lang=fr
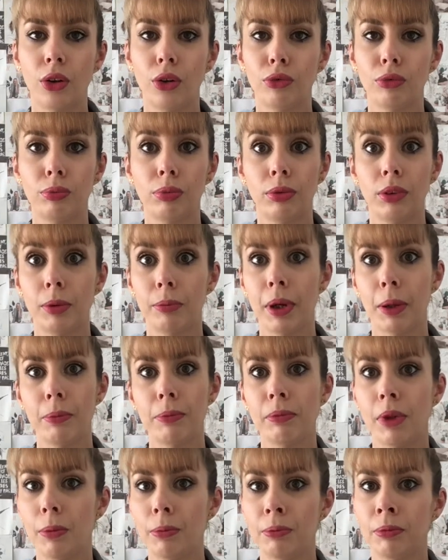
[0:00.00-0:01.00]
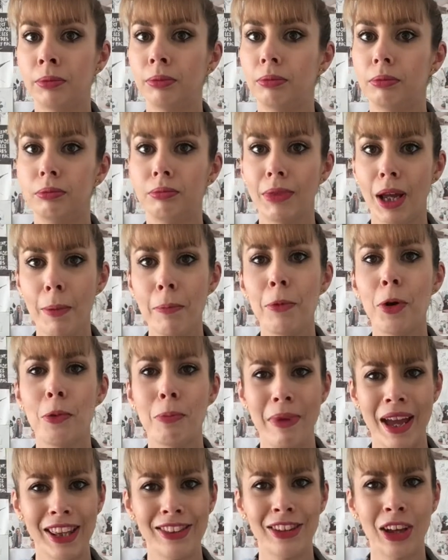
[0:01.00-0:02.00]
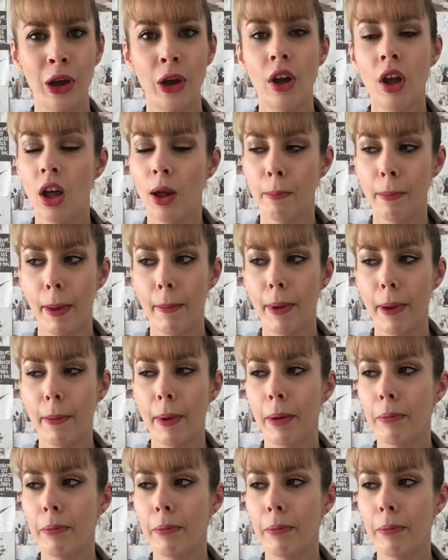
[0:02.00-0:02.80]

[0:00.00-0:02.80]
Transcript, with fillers: euh, vous pouvez même, même, même le mettre, même,